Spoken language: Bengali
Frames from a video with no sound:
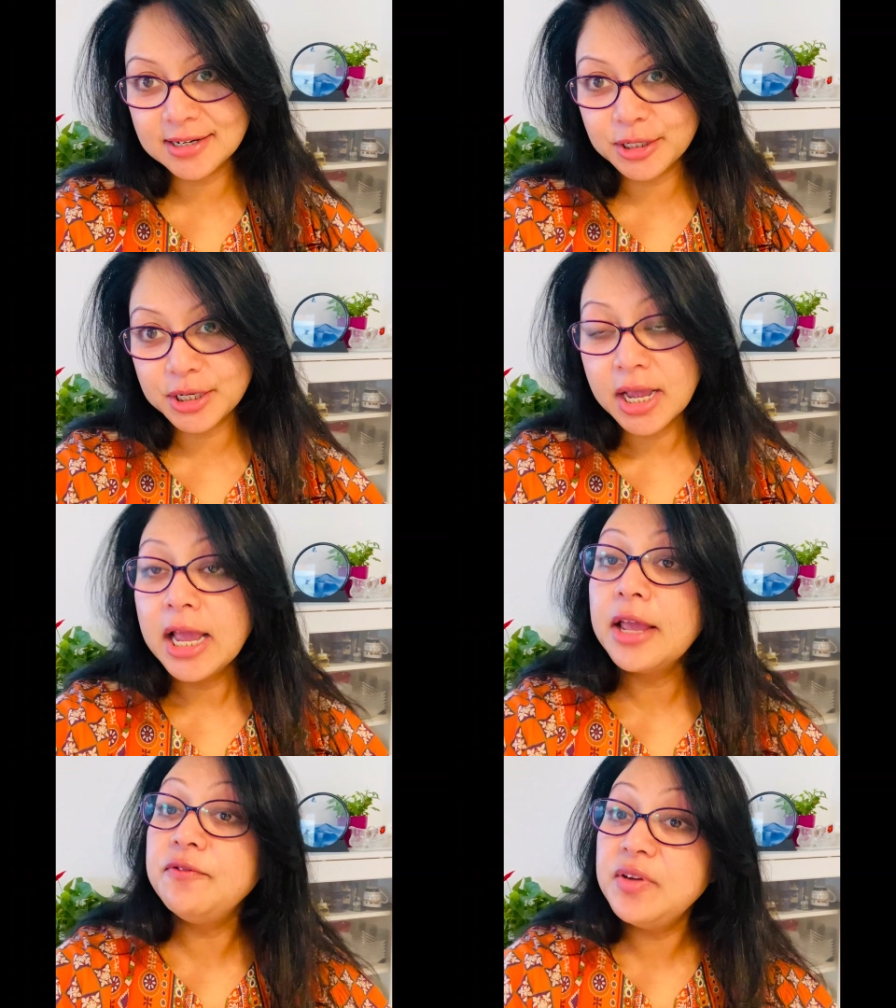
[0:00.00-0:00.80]
কার্ড
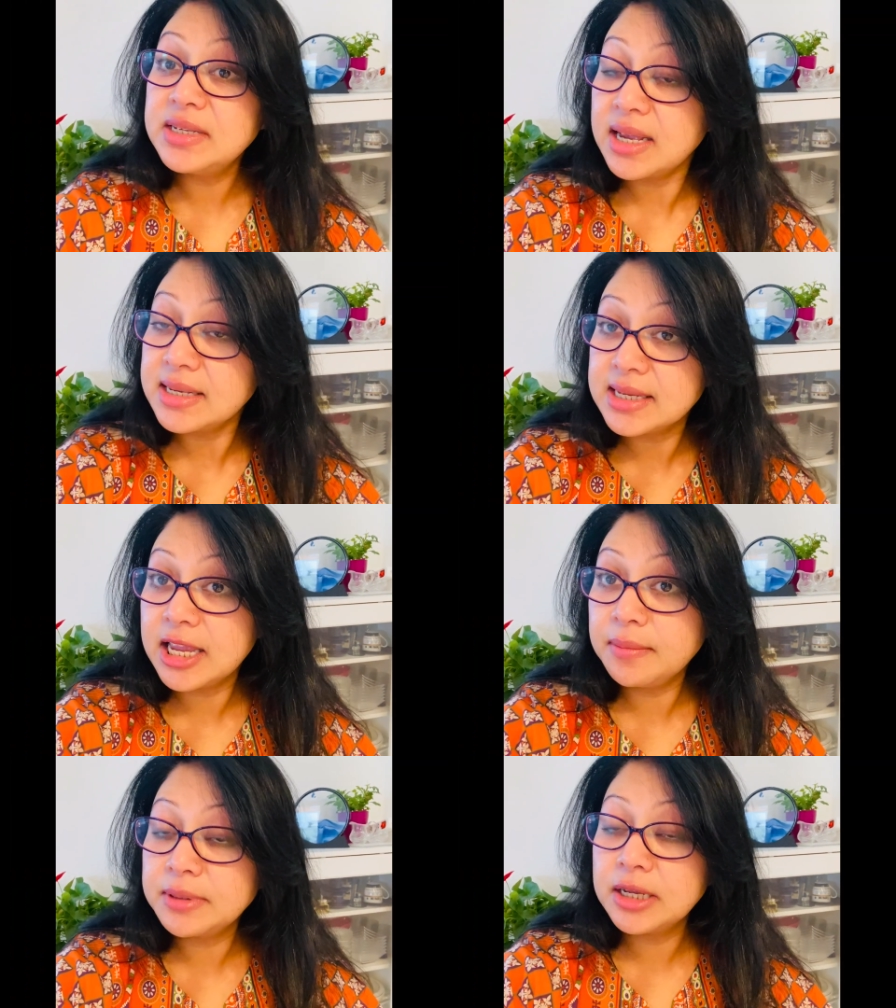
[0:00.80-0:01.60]
এই ভিসা
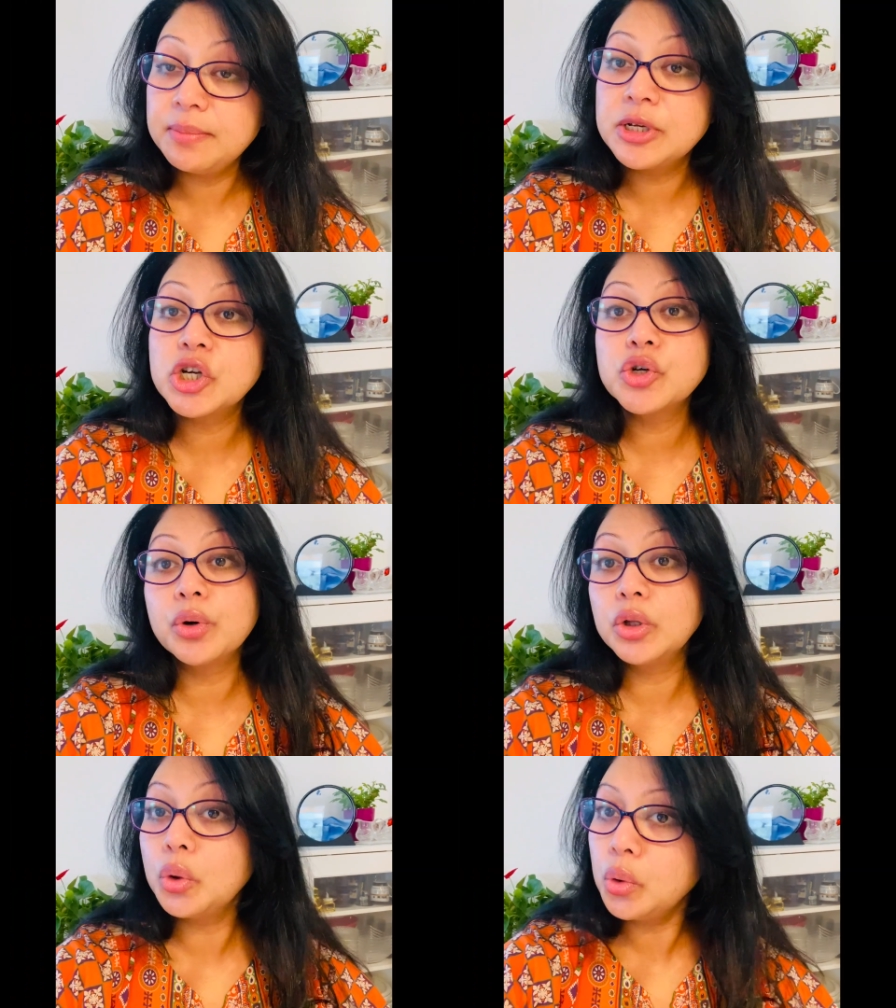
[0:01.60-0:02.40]
স্কিমটি বিশেষ
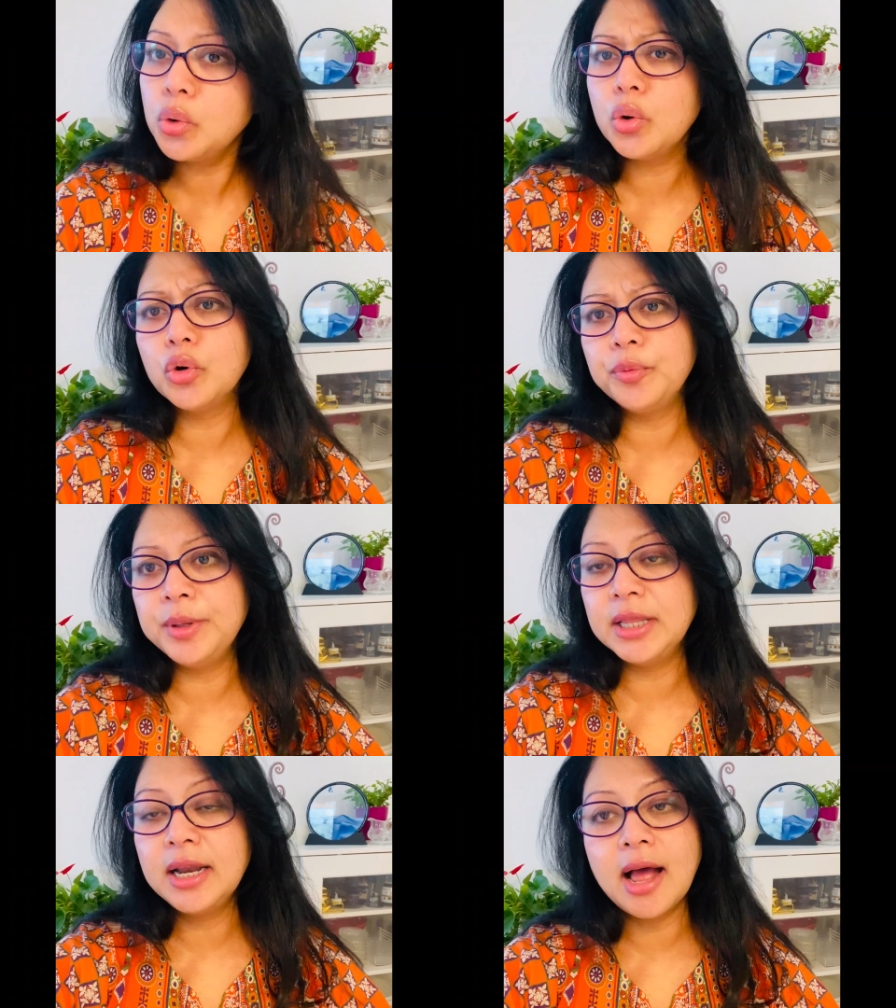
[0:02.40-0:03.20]
করে দক্ষ
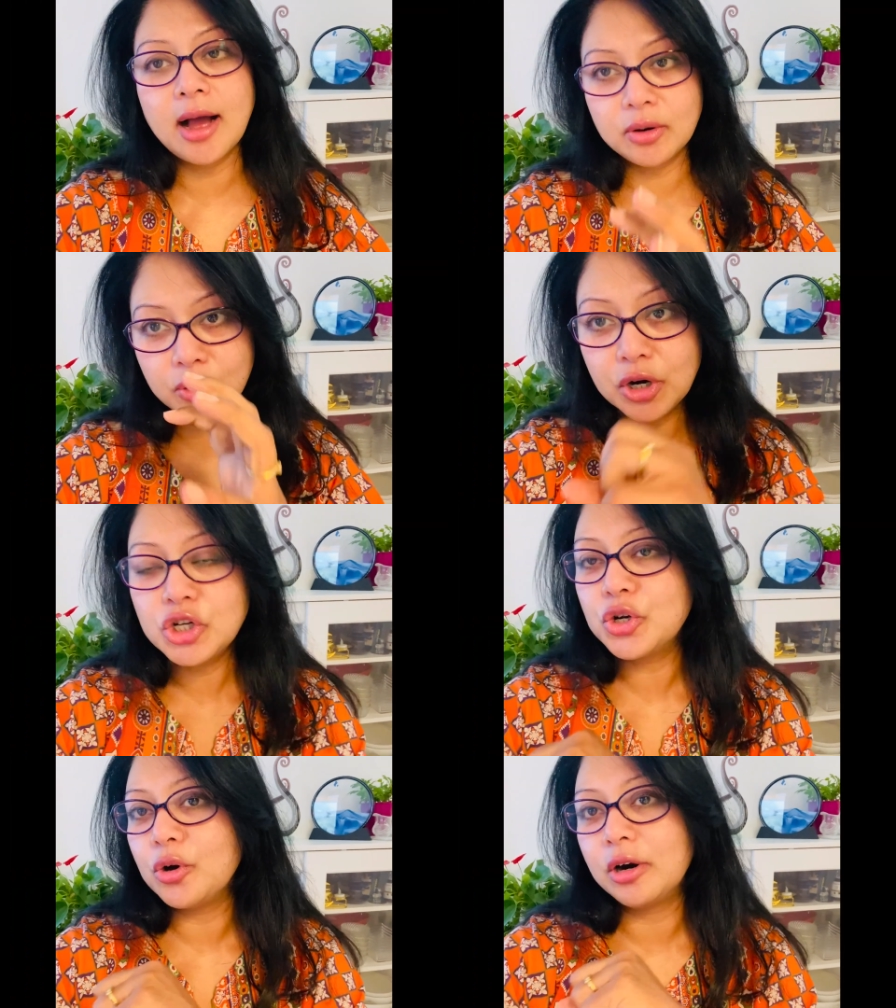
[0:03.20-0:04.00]
কর্মীদের
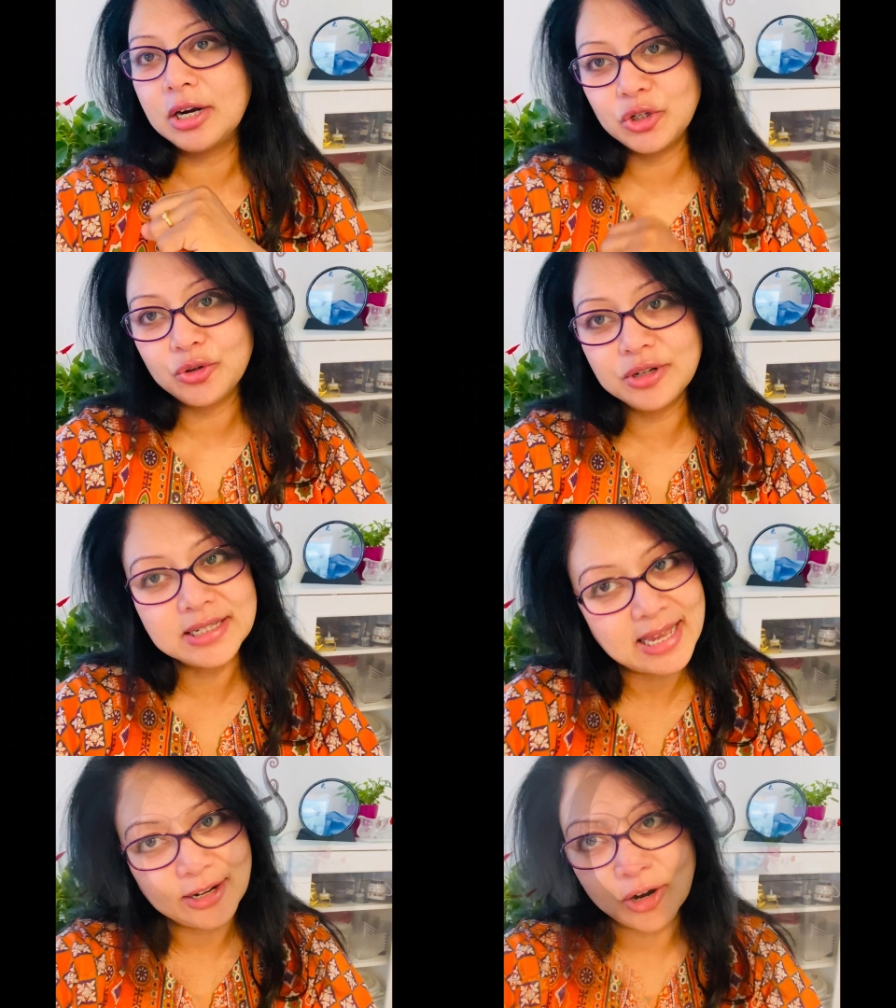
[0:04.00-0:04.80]
আকৃষ্ট করার জন্য
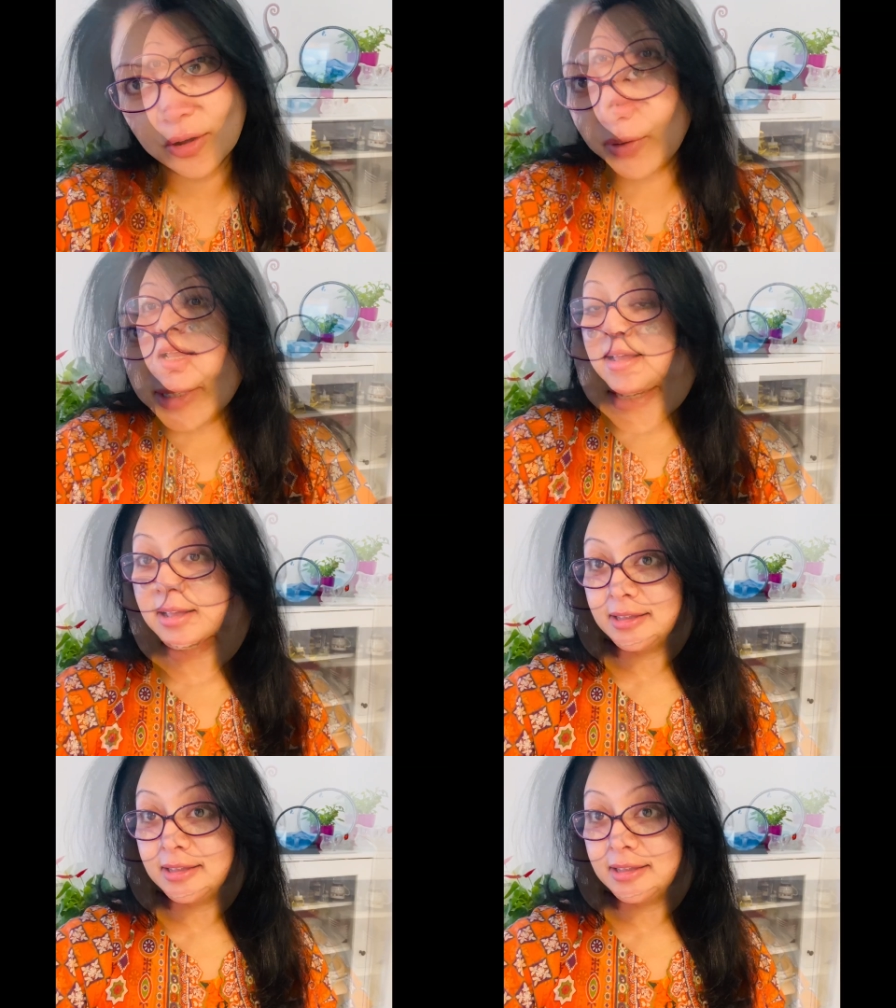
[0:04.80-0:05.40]
ডিজাইন করা হয়েছে